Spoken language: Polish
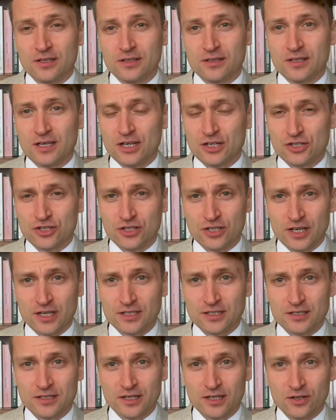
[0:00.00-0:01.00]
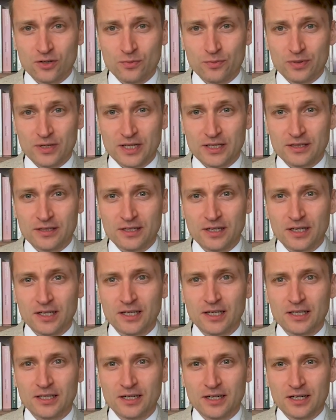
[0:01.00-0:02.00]
też jest niekompletna i
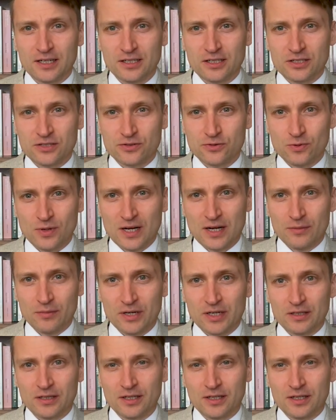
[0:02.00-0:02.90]
generalnie słaba,